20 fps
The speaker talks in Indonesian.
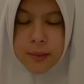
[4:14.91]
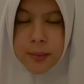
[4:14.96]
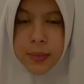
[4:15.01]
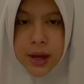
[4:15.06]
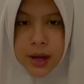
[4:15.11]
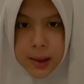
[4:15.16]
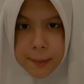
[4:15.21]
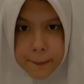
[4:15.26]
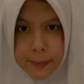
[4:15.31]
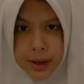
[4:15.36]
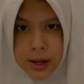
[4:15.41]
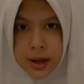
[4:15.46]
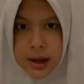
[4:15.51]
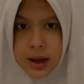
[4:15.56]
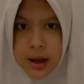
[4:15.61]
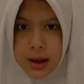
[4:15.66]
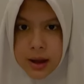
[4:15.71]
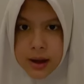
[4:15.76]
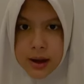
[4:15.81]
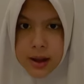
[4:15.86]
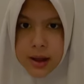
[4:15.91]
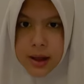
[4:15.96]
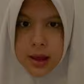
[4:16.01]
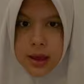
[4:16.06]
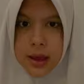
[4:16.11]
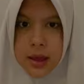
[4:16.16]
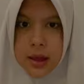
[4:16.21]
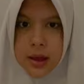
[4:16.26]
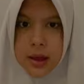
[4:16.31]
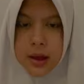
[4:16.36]
Mengapa?
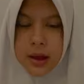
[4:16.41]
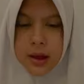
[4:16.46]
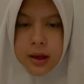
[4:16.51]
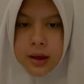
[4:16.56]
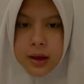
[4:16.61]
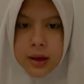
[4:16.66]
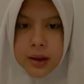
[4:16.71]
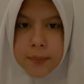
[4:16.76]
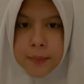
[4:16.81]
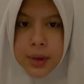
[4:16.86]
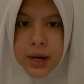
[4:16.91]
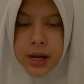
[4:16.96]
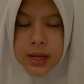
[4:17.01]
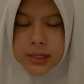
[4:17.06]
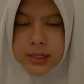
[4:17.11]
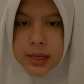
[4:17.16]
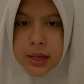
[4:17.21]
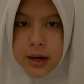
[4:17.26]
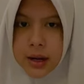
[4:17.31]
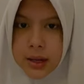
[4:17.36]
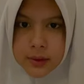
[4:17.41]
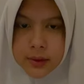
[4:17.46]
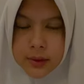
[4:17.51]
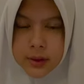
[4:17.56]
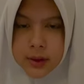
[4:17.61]
Karena e, eh, pengacara